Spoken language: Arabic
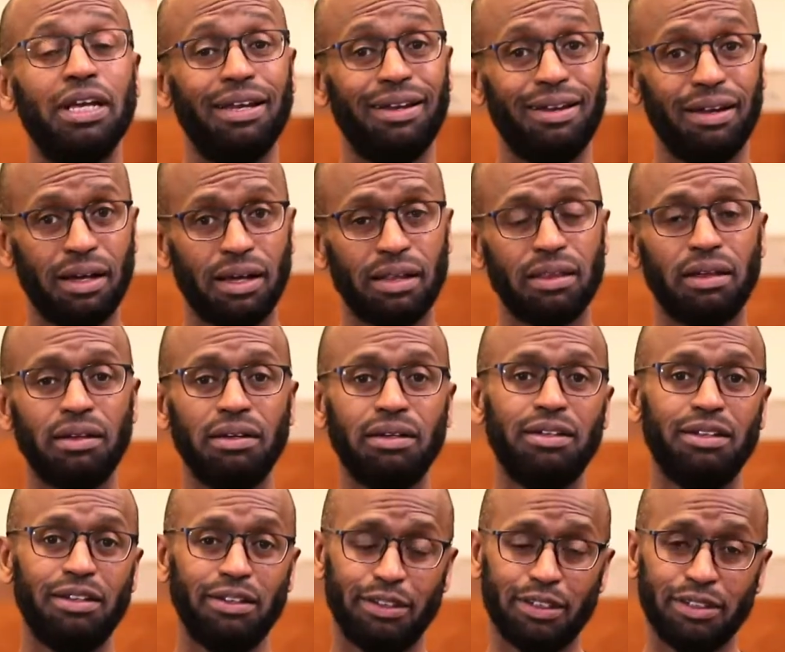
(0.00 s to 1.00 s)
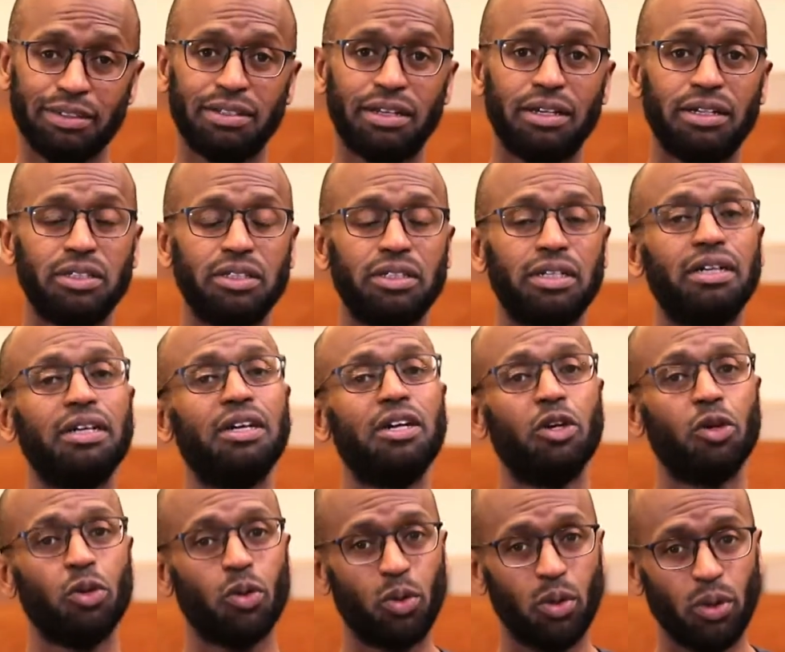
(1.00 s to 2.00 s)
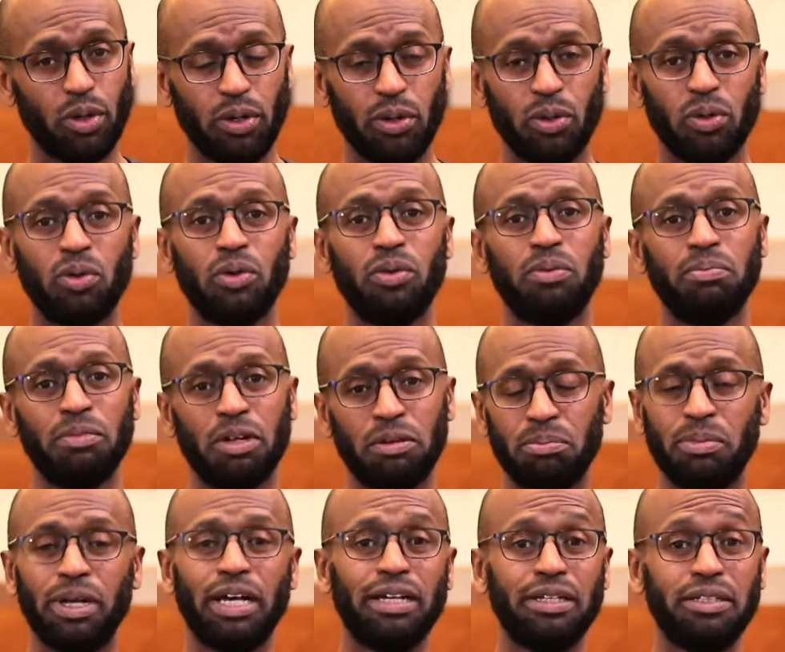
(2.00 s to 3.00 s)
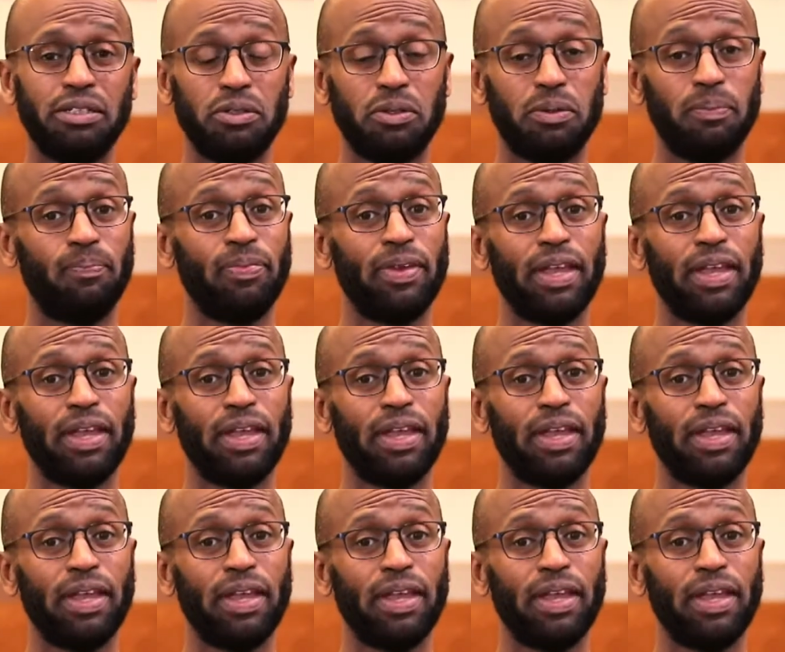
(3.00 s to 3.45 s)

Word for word: العضلي اللي نحتاجه كل يوم بعد يوم.